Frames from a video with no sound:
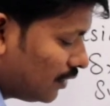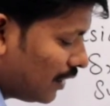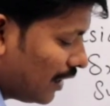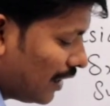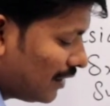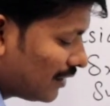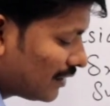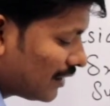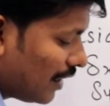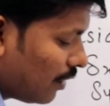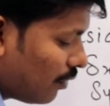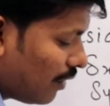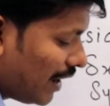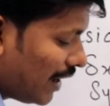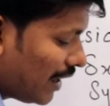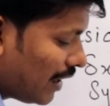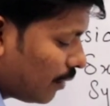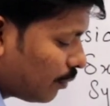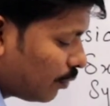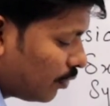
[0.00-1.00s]
डेल्टा
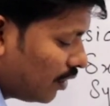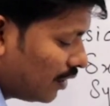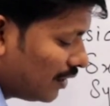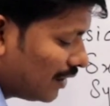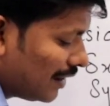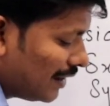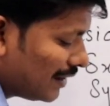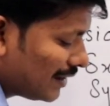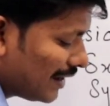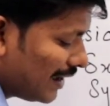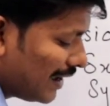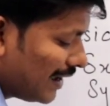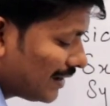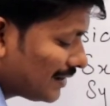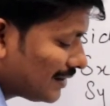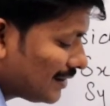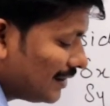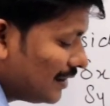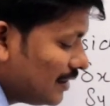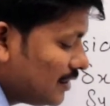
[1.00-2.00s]
वाई अपॉन डेल्टा
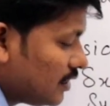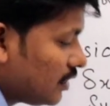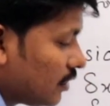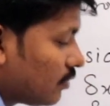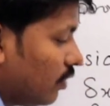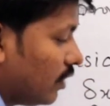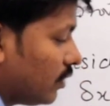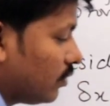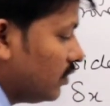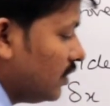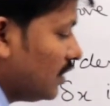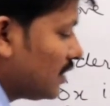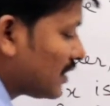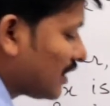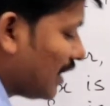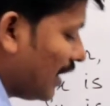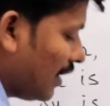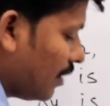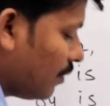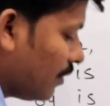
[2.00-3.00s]
एक्स इज इक्वल टू
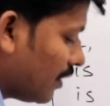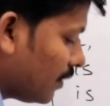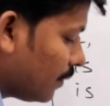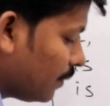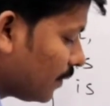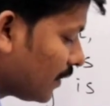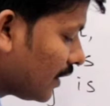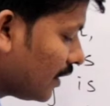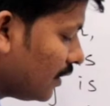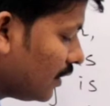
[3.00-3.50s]
इसका लिमिट